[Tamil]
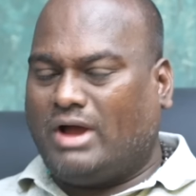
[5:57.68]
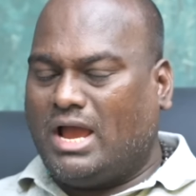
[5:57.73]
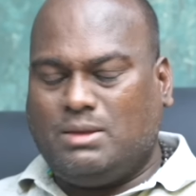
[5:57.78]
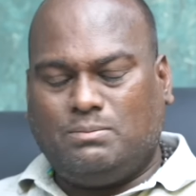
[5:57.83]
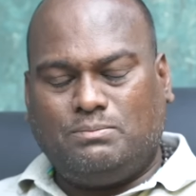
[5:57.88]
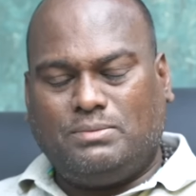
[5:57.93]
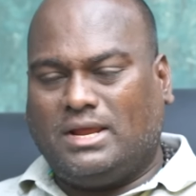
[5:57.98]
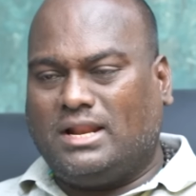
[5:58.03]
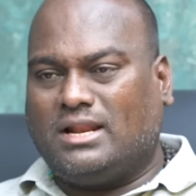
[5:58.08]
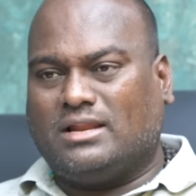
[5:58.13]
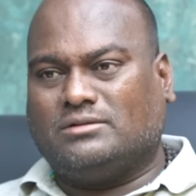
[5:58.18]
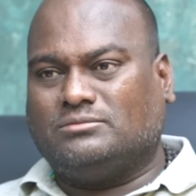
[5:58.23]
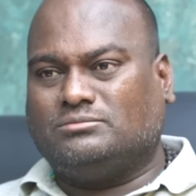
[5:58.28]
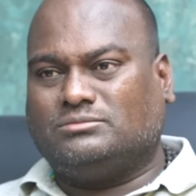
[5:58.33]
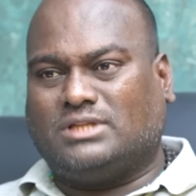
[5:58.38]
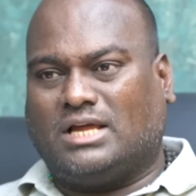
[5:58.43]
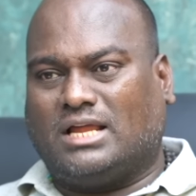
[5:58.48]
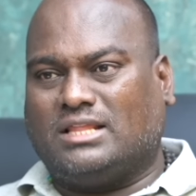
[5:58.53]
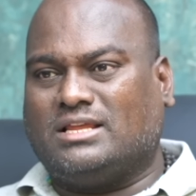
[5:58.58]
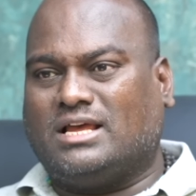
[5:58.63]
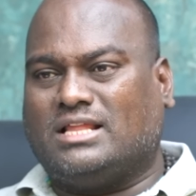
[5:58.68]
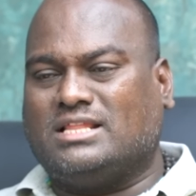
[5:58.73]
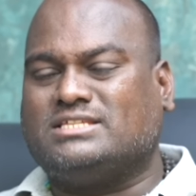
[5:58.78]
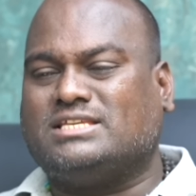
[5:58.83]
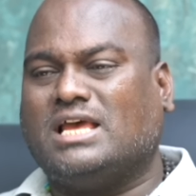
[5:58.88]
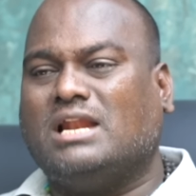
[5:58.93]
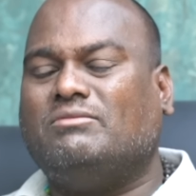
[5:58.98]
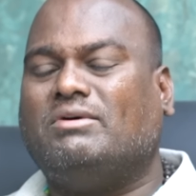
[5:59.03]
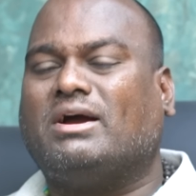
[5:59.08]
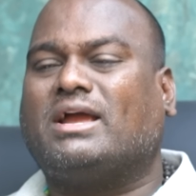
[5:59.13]
வாய்ப்பே இல்லை அந்த அந்த
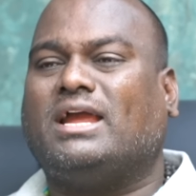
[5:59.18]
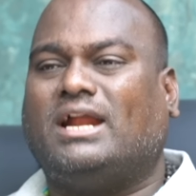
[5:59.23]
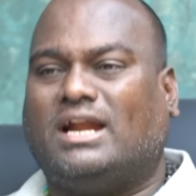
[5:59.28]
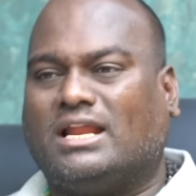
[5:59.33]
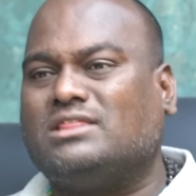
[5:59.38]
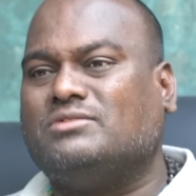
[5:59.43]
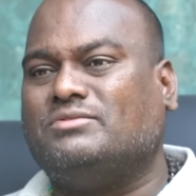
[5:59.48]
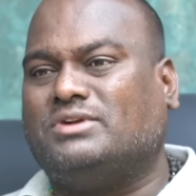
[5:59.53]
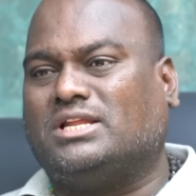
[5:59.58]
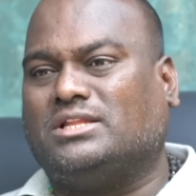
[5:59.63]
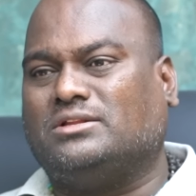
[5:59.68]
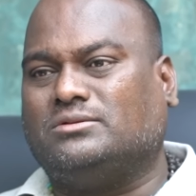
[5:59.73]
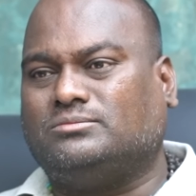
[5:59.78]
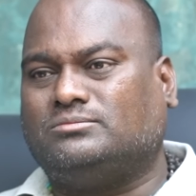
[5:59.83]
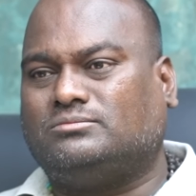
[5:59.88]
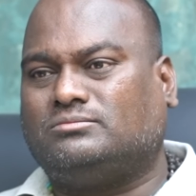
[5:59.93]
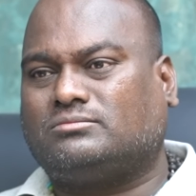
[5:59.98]
செல்வாக்கை இழந்து விட்டது